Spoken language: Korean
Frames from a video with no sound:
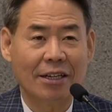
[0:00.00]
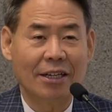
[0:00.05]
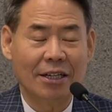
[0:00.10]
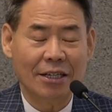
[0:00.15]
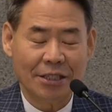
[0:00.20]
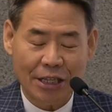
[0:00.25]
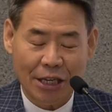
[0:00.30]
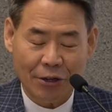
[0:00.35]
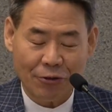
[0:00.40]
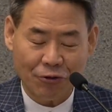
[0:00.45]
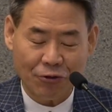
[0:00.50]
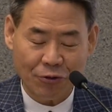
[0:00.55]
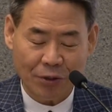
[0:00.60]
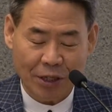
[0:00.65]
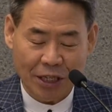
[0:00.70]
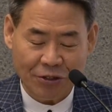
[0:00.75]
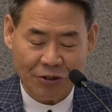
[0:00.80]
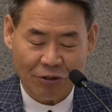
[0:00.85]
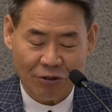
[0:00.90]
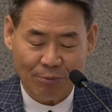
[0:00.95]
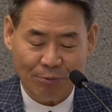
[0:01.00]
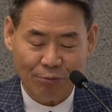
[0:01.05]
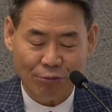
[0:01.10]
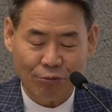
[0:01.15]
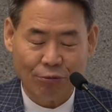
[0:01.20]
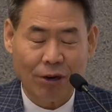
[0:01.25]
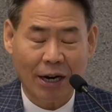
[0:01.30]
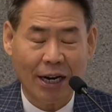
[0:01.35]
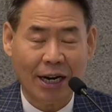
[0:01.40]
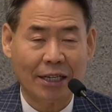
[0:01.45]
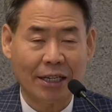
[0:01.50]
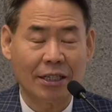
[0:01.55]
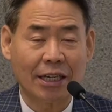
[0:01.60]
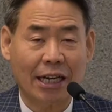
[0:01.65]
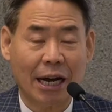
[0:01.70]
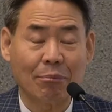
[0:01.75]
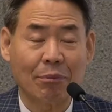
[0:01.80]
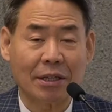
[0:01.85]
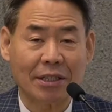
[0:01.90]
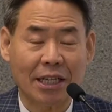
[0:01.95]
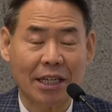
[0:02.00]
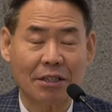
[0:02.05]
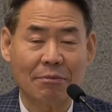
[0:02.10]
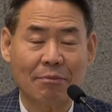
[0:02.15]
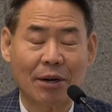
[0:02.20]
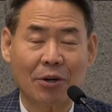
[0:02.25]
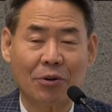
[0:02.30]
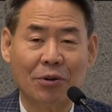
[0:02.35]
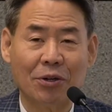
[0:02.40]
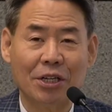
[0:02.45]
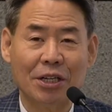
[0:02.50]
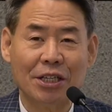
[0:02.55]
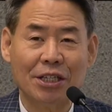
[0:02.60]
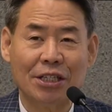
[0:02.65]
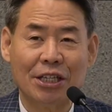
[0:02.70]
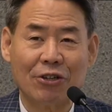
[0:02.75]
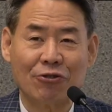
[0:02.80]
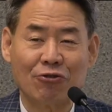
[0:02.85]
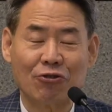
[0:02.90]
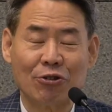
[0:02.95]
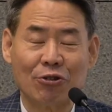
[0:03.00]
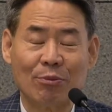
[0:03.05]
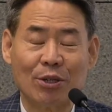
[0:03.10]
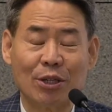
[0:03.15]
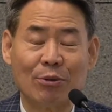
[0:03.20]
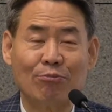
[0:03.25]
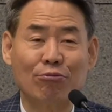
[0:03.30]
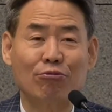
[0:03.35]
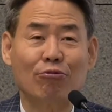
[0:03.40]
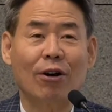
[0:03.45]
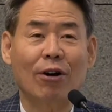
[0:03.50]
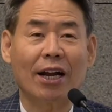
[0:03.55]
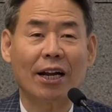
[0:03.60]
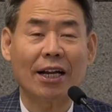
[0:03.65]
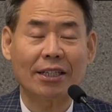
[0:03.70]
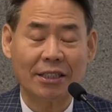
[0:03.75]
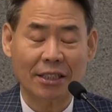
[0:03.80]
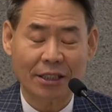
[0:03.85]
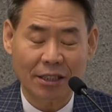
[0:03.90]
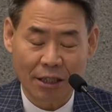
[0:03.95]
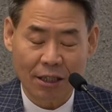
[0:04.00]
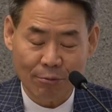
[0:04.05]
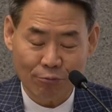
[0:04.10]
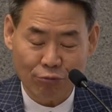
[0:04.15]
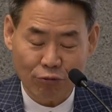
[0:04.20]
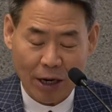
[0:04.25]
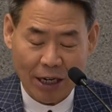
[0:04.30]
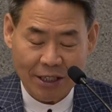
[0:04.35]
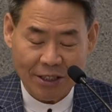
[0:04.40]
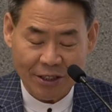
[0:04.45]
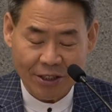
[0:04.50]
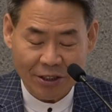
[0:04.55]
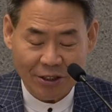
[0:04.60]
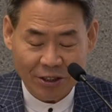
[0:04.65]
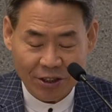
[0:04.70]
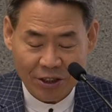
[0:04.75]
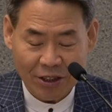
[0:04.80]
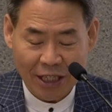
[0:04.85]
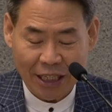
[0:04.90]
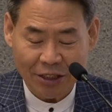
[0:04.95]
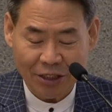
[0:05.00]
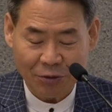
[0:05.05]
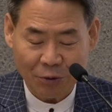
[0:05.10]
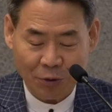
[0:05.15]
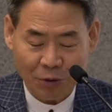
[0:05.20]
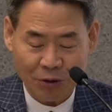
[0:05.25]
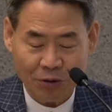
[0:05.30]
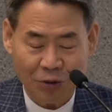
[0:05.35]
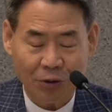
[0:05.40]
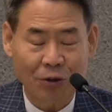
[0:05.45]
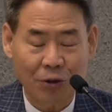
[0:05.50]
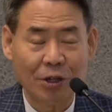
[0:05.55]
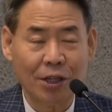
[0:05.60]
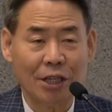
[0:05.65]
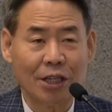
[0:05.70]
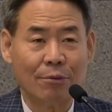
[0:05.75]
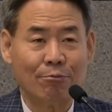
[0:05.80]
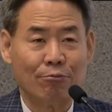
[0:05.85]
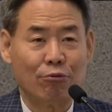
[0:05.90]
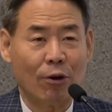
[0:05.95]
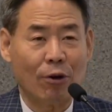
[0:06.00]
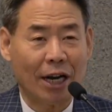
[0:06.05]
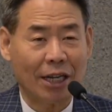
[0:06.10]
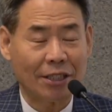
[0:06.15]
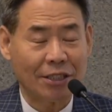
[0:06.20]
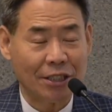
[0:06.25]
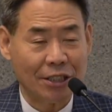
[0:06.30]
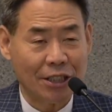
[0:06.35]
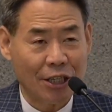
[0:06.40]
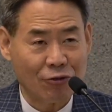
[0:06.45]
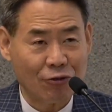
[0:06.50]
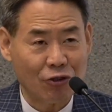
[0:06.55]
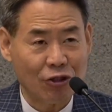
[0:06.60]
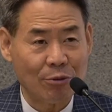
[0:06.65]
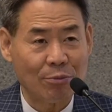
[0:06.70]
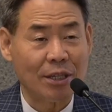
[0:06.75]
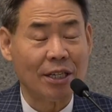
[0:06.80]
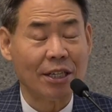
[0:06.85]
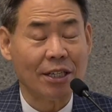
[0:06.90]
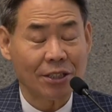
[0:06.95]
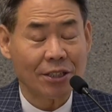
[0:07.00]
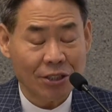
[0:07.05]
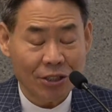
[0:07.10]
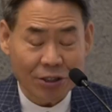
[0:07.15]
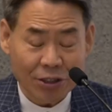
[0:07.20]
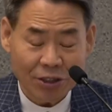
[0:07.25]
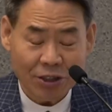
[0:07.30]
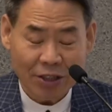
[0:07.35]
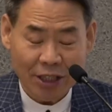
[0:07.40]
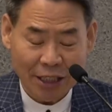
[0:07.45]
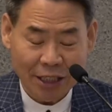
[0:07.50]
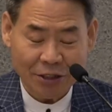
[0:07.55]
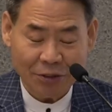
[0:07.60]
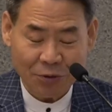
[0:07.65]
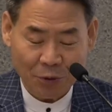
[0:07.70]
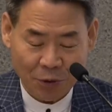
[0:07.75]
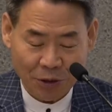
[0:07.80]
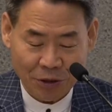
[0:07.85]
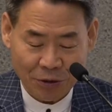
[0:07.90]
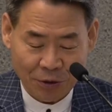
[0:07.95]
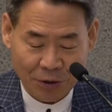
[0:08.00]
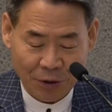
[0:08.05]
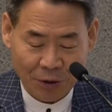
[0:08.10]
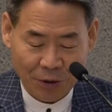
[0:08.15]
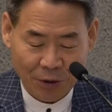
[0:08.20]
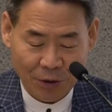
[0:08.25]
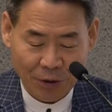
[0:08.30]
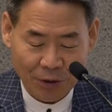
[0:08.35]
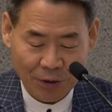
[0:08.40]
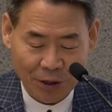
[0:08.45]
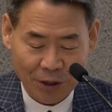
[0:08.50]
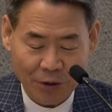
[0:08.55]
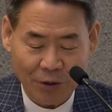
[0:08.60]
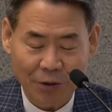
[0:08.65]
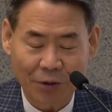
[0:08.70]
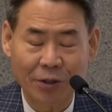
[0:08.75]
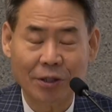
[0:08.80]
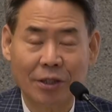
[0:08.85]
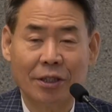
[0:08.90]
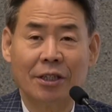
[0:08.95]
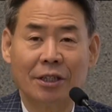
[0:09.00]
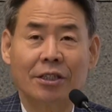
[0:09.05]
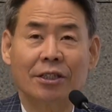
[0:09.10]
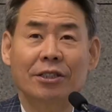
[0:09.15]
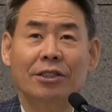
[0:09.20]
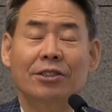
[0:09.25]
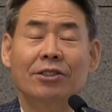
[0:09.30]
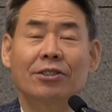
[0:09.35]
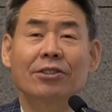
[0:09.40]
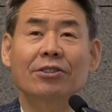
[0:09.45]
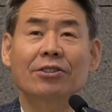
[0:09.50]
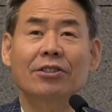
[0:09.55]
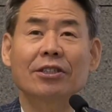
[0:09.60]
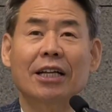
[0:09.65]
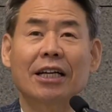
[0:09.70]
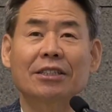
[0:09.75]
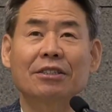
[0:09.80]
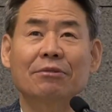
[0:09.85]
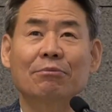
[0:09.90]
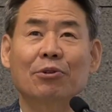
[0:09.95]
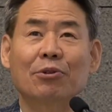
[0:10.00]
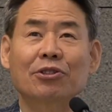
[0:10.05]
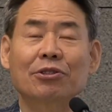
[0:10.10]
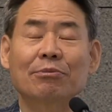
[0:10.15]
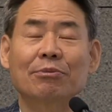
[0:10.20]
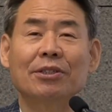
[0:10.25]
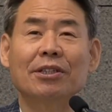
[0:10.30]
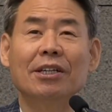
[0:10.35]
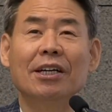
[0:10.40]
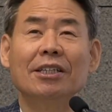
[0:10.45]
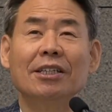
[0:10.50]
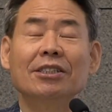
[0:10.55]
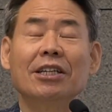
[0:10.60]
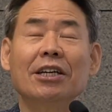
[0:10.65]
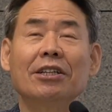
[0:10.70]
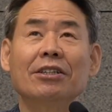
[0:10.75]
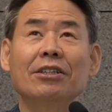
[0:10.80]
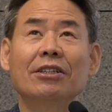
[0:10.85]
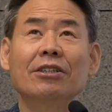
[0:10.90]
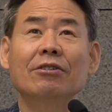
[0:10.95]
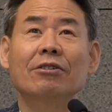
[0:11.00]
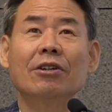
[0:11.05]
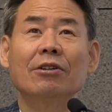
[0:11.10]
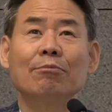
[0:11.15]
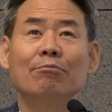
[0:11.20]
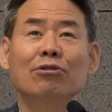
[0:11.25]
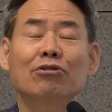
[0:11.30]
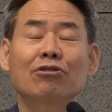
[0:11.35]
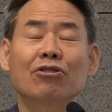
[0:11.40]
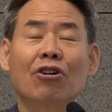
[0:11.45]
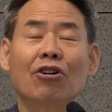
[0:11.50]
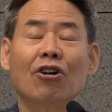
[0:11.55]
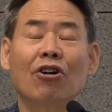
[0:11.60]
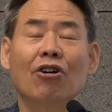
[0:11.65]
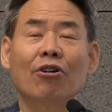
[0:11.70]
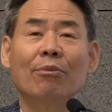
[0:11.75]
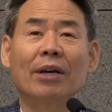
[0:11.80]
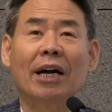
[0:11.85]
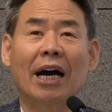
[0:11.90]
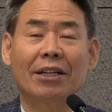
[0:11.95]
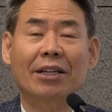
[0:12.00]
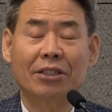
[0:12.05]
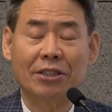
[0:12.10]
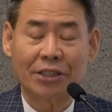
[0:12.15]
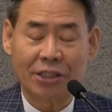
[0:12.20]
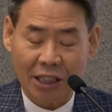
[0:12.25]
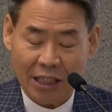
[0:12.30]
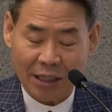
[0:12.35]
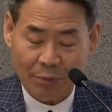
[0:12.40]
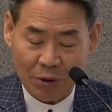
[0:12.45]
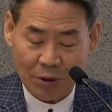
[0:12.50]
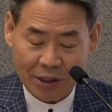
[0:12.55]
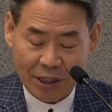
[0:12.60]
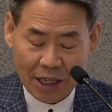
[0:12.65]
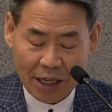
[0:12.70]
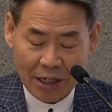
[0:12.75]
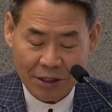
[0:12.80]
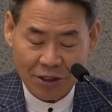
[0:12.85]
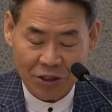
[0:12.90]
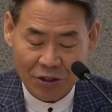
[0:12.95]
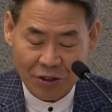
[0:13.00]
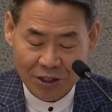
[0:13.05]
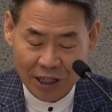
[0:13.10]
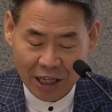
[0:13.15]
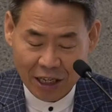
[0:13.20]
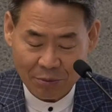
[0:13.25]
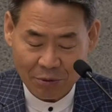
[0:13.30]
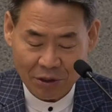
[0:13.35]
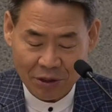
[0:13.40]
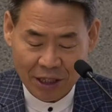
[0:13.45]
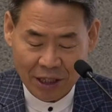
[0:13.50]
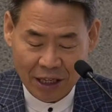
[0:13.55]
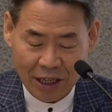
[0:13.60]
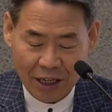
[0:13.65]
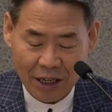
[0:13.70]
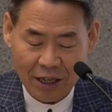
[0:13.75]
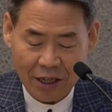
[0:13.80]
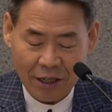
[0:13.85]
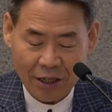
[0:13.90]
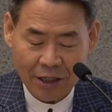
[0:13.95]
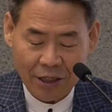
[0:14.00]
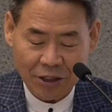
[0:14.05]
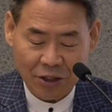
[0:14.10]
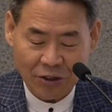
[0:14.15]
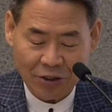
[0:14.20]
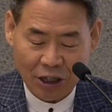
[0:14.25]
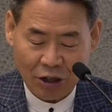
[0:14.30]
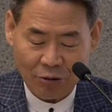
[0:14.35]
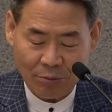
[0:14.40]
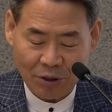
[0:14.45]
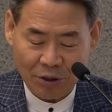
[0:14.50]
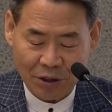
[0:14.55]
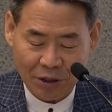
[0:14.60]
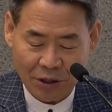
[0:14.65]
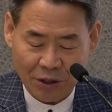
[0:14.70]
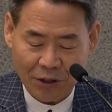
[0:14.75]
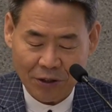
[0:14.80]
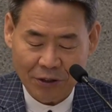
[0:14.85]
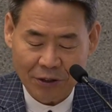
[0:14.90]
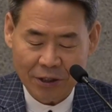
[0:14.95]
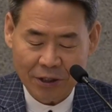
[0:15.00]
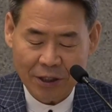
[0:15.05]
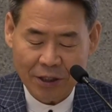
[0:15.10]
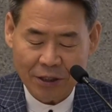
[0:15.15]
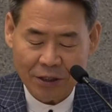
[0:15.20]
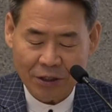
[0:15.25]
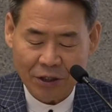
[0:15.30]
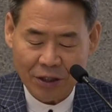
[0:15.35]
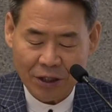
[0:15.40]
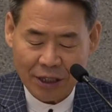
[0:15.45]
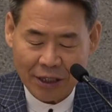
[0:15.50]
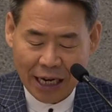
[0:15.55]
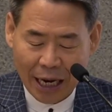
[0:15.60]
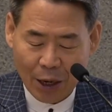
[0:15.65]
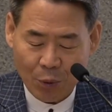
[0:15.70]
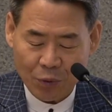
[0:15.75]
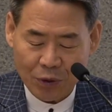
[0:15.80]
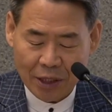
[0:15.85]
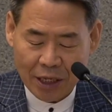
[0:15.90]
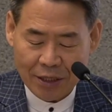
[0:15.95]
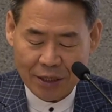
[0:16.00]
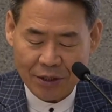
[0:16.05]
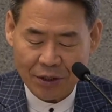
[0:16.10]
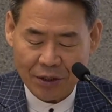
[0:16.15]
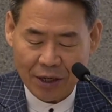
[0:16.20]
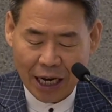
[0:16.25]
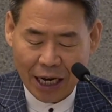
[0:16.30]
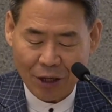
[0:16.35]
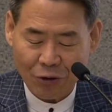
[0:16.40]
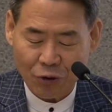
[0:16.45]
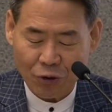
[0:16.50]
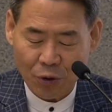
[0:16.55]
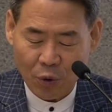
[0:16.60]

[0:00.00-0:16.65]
예수님께서 부활하 감남산이 바로 예수님이 부활하시 부활 승천하신 곳이고 부활하신 예수님이 승천하신 곳이고 그리고 그 승천하신 모습을 저들이 물끄러미 하늘 쳐다볼 때 천사로 볼때 천사로부터 너희 가운데서 하늘로